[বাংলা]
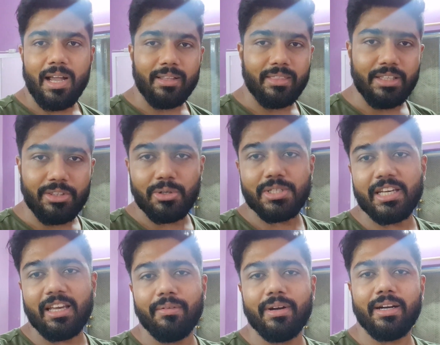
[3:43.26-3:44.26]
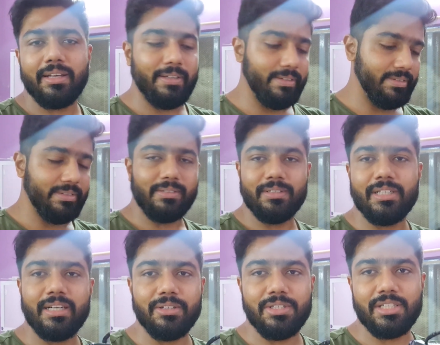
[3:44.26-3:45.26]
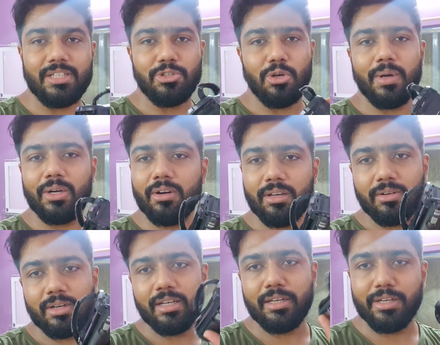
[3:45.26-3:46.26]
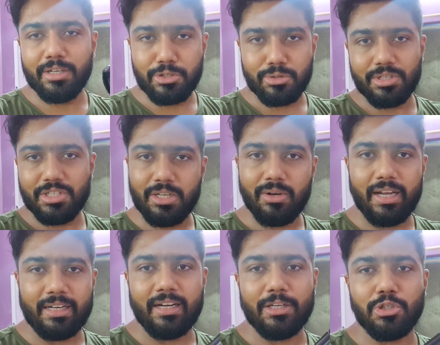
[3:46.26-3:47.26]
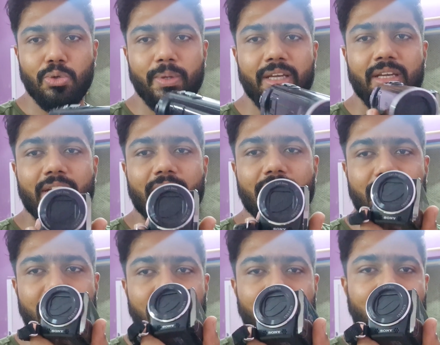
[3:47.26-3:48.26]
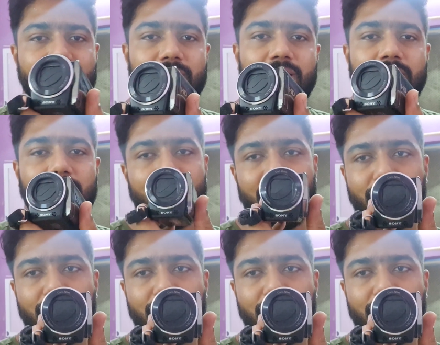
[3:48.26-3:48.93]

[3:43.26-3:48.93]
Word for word: আর দ্বিতীয় যে ক্যামেরাটা সেটা হচ্ছে সবার ঘরে ঘরে নিশ্চয়ই ছিল এক না এক সময় সেটা হচ্ছে এই